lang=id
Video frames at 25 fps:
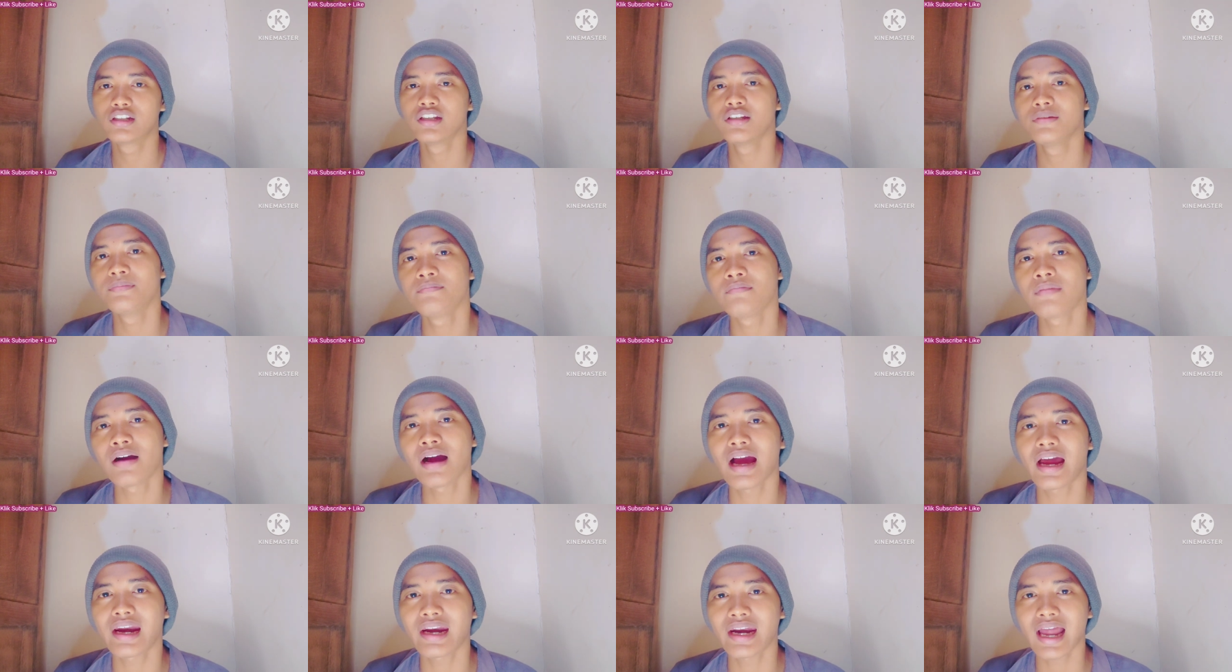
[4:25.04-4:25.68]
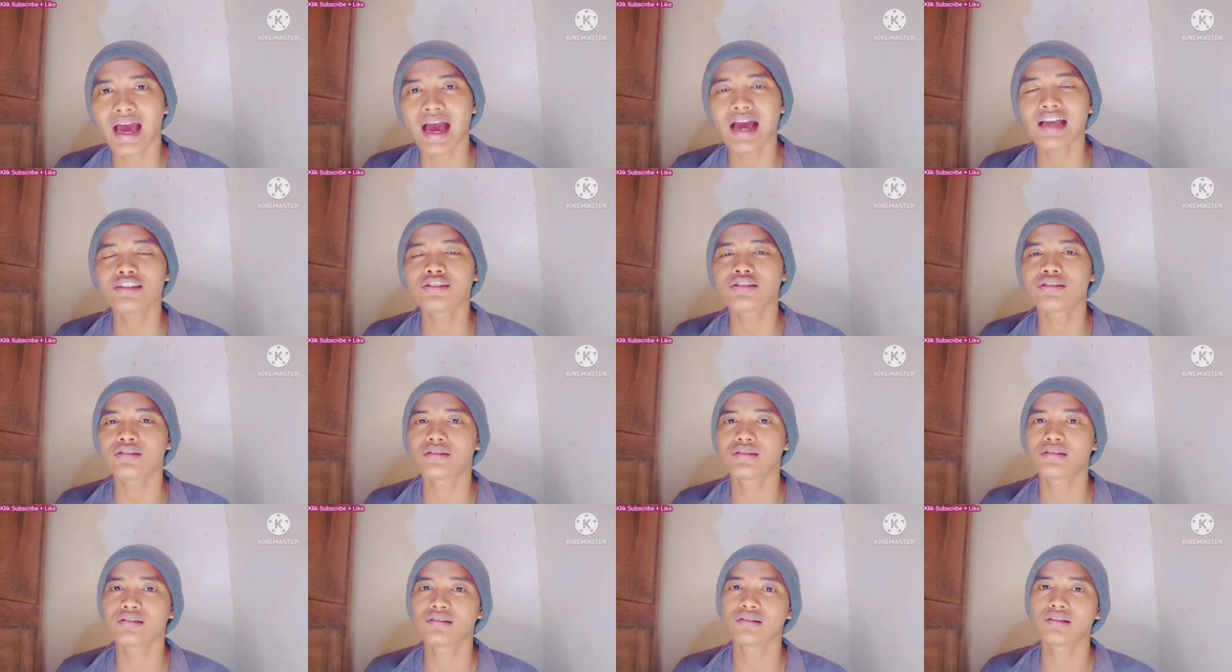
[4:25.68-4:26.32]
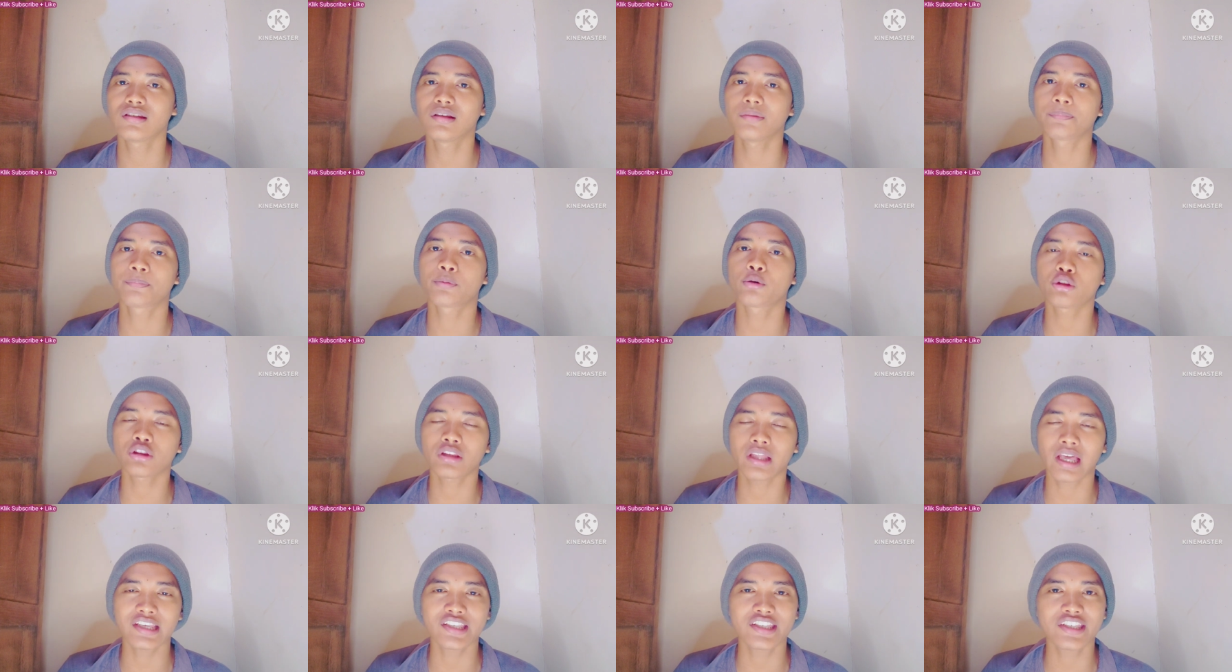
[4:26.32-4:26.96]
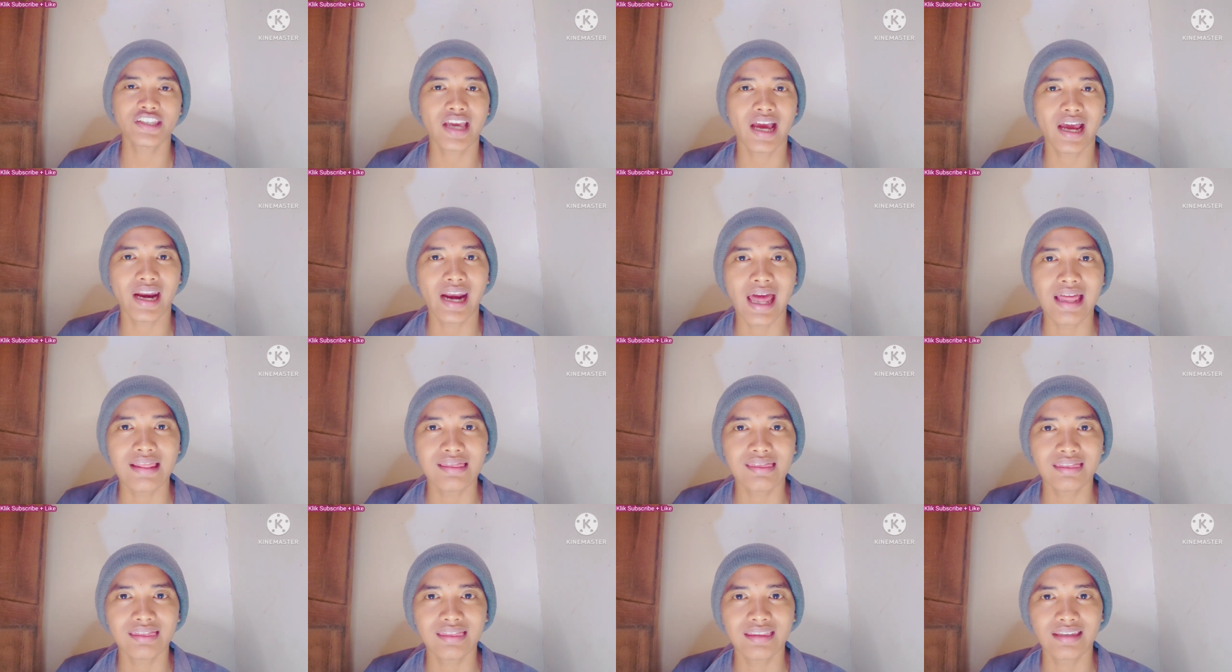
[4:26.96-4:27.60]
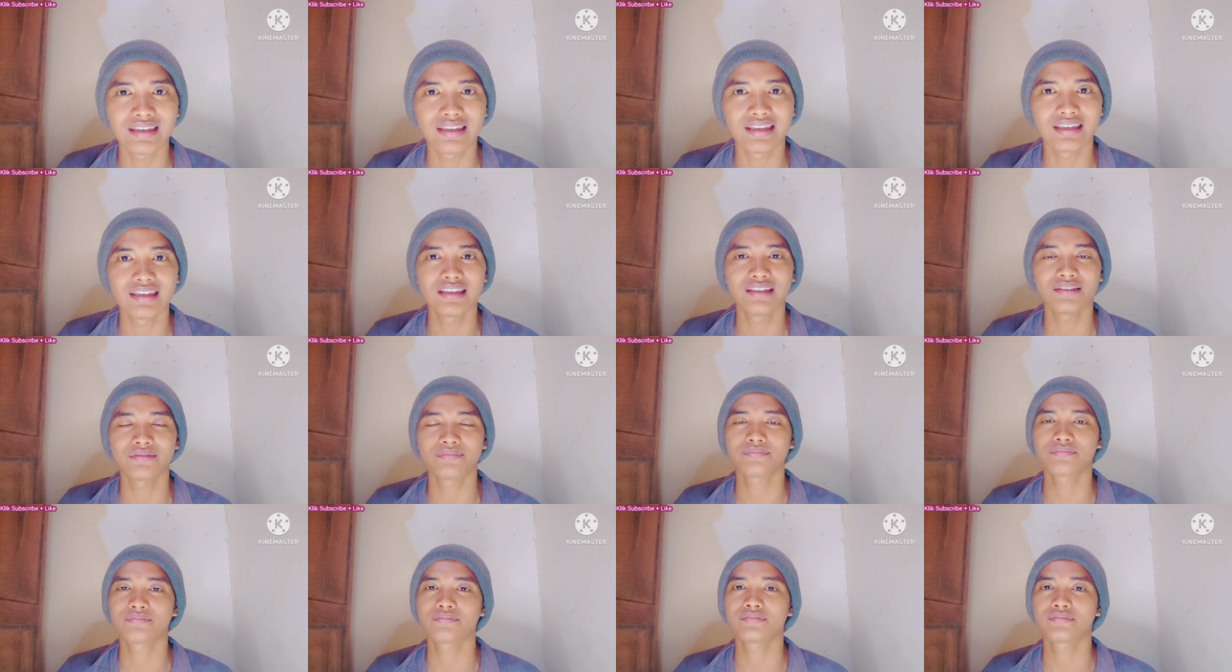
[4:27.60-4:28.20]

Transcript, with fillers: dimana podcastnya nanti